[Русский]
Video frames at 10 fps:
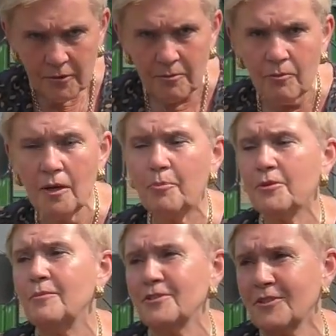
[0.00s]
мы
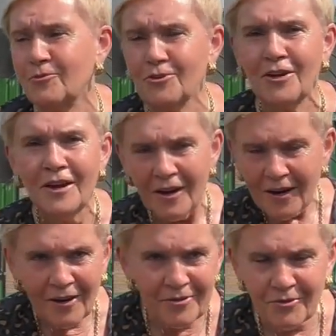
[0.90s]
под Москвой,
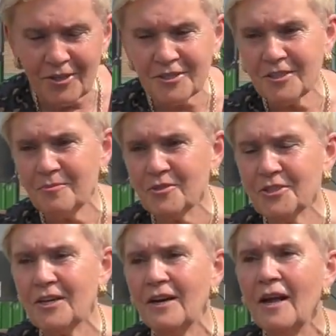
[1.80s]
а вы в разных
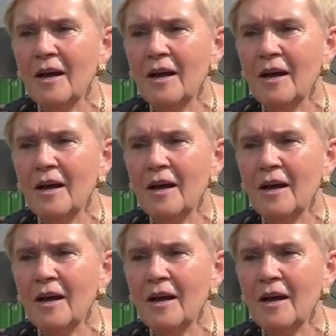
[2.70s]
местах.